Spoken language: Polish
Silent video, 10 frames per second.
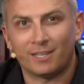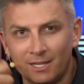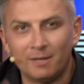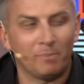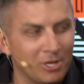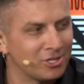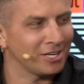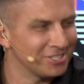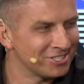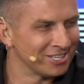ranem 5
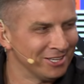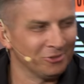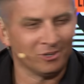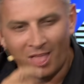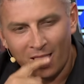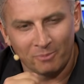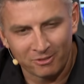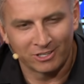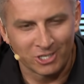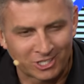razy z rzędu i po
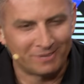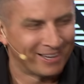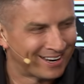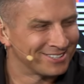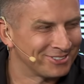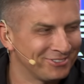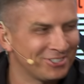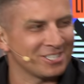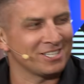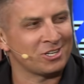20 marasów i
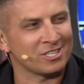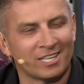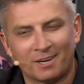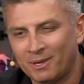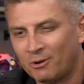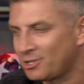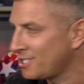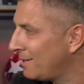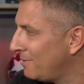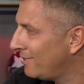się, i się zarabiał no.
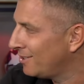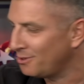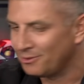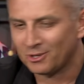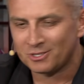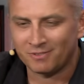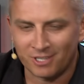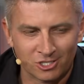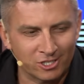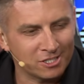czasami w jedną noc,
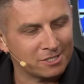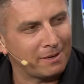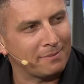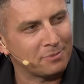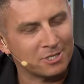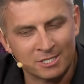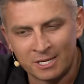wiesz, tyle co mama przez,